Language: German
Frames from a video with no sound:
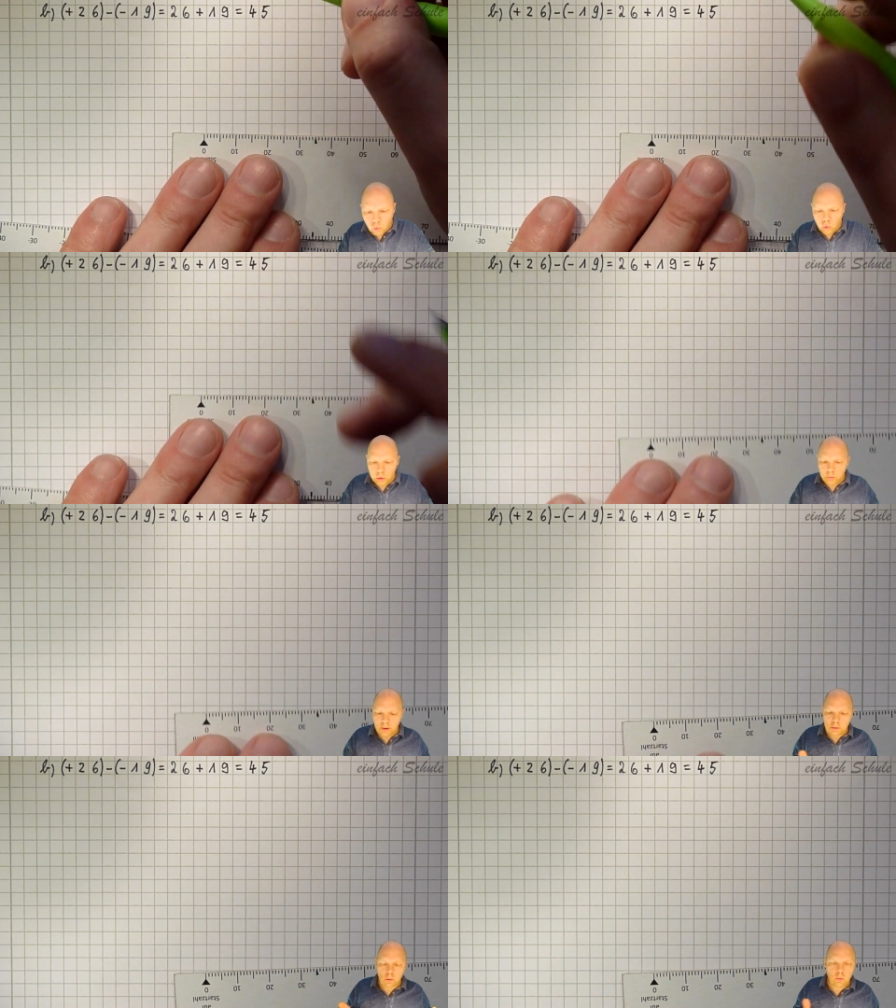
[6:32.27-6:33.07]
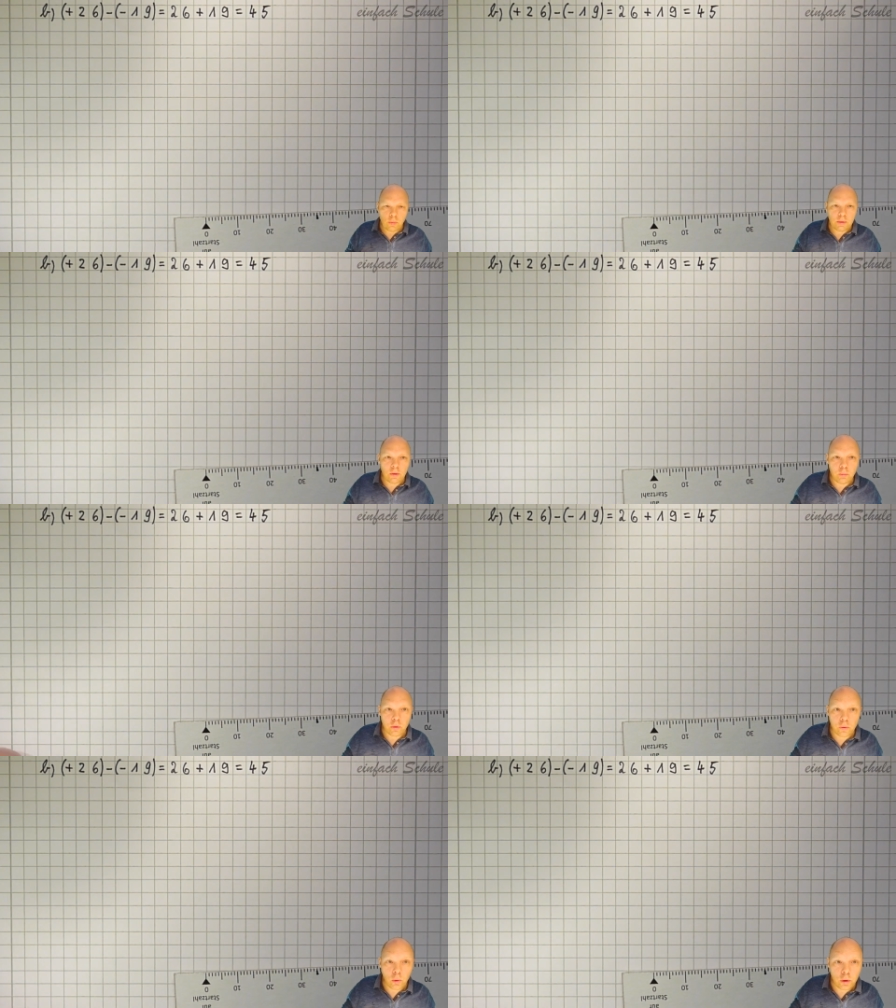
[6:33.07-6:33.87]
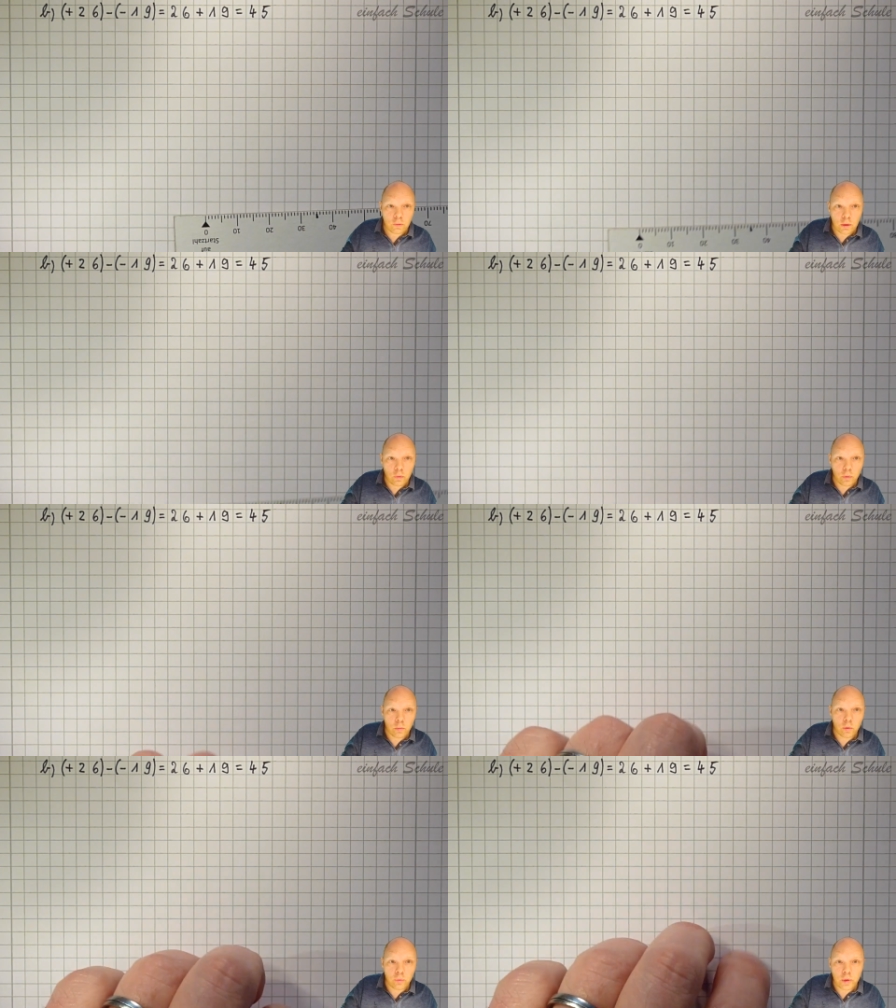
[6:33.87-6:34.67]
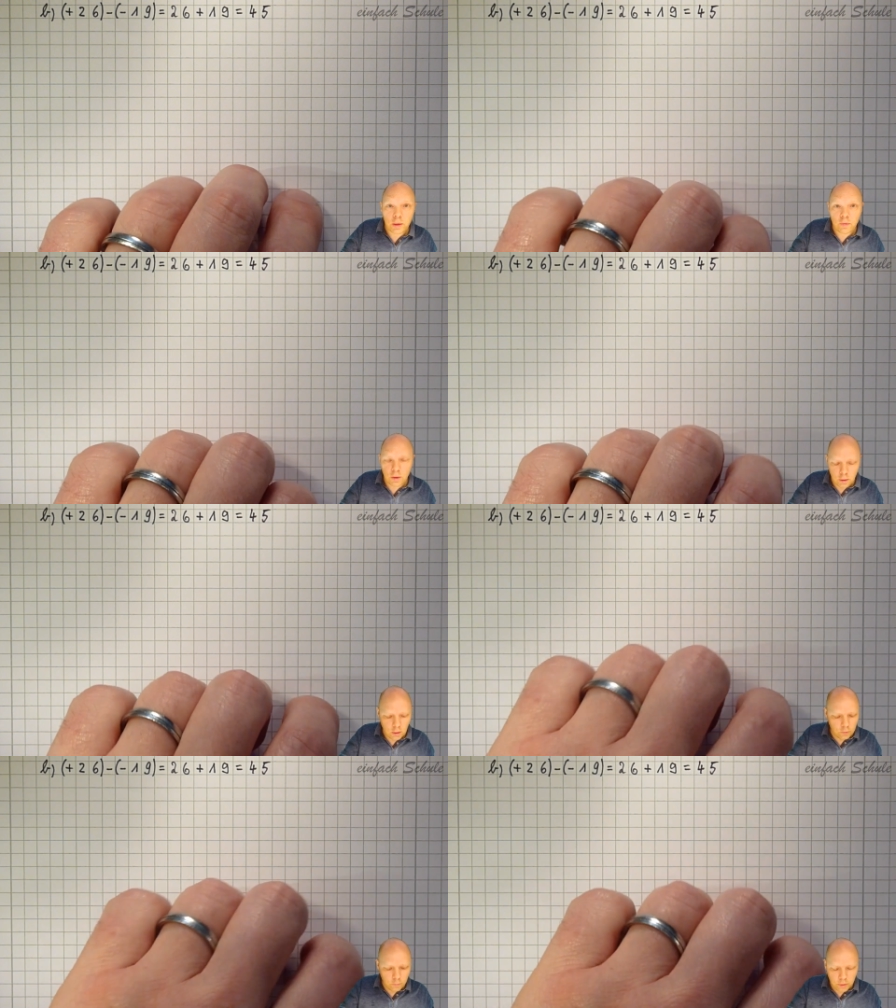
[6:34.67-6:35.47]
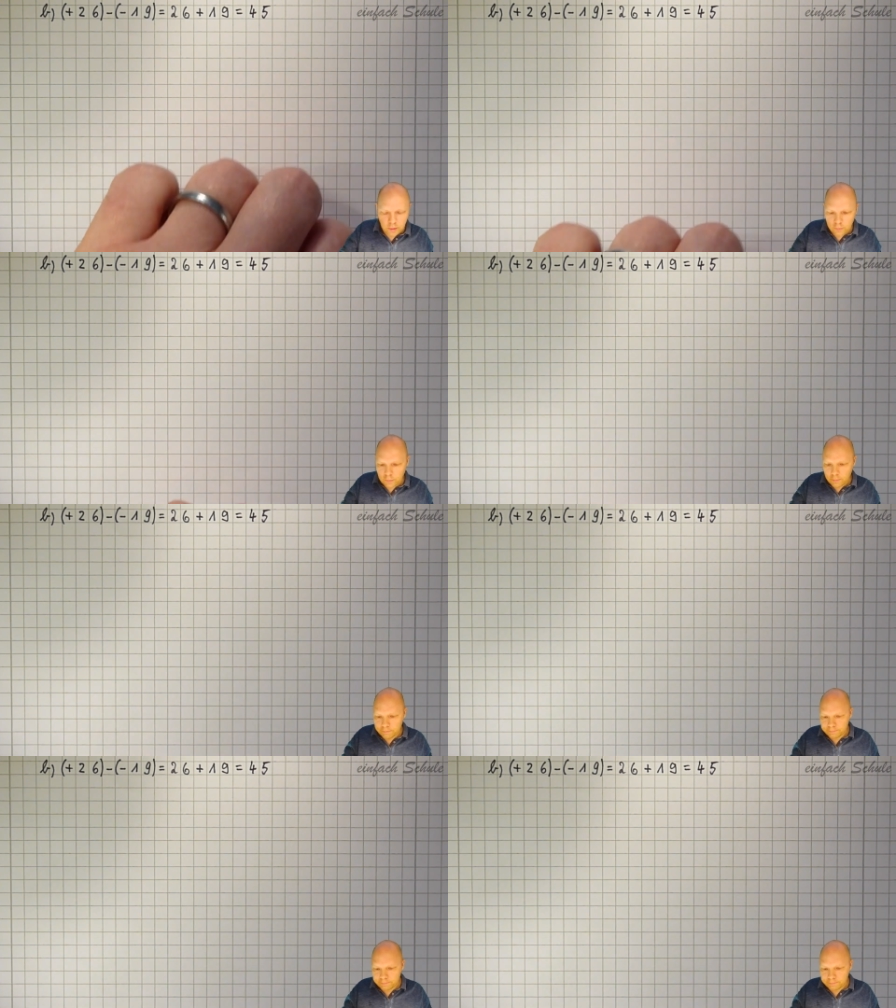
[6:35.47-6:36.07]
Gut, 26 plus 19 ist 45. Ja, das passt.